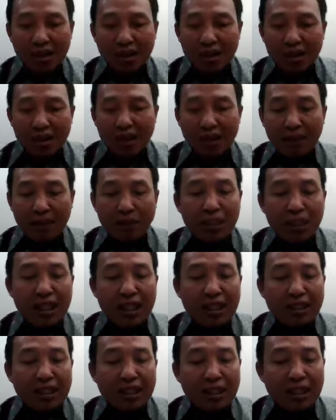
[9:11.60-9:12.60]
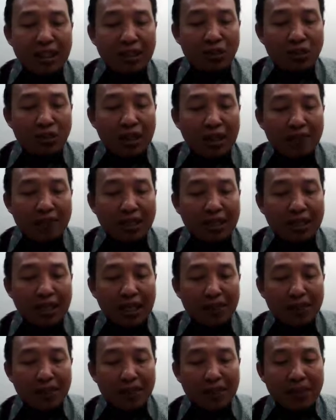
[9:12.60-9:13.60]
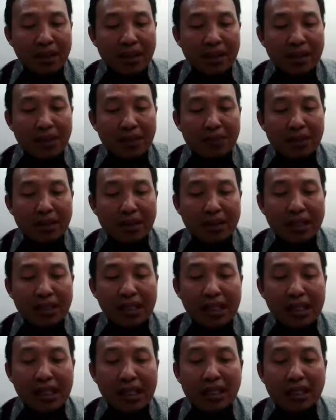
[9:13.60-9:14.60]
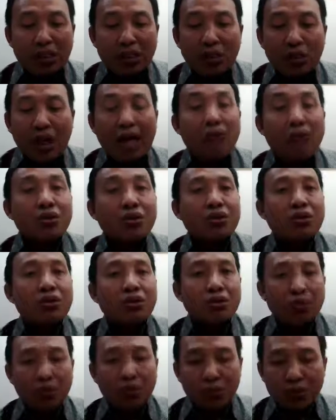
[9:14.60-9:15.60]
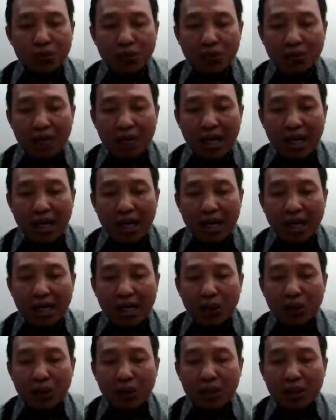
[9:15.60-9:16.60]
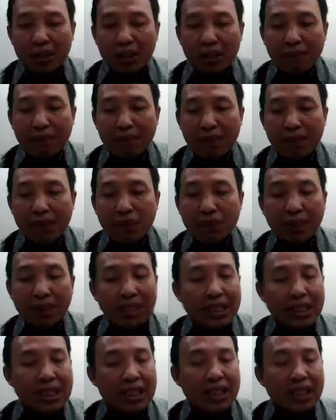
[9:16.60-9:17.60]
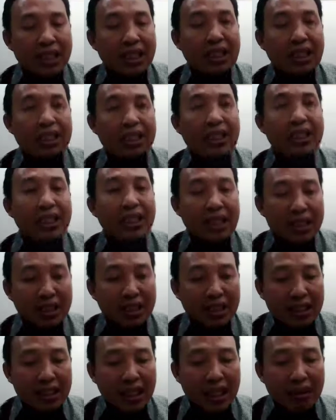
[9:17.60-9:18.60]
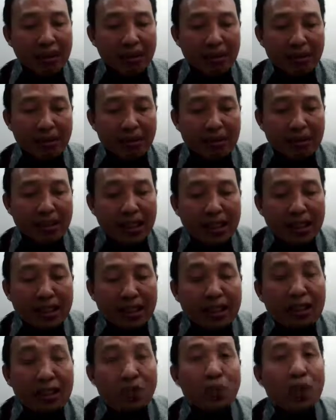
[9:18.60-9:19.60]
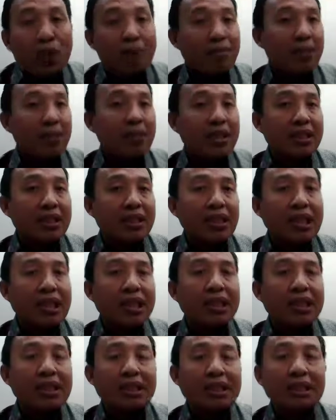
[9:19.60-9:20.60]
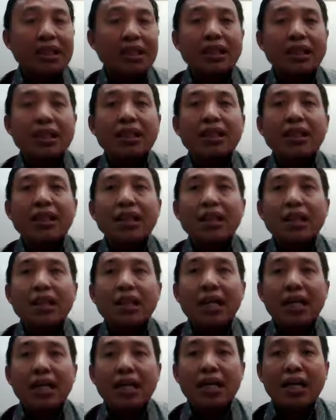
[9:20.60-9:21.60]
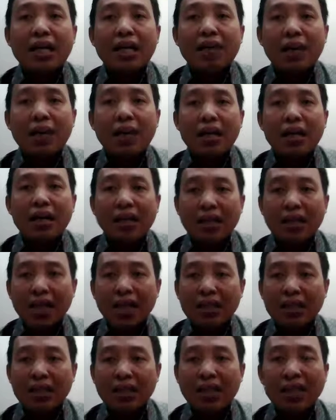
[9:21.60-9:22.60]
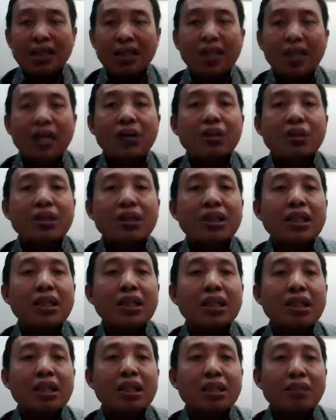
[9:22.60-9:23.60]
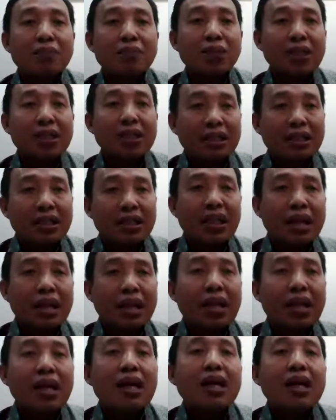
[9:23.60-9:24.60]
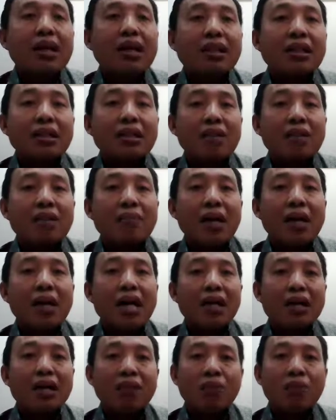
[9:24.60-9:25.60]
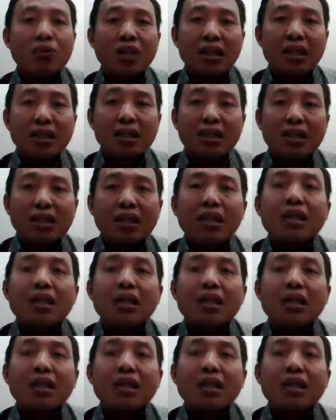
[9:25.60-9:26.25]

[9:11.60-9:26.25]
Kemudian kita juga minta pemerintah menyediakan tol laut khusus mengangkut river container dari sentra-sentra yang ditentukan pemerintah. Jadi agar apa hasil-hasil laut ini bisa segera diterima kemudian di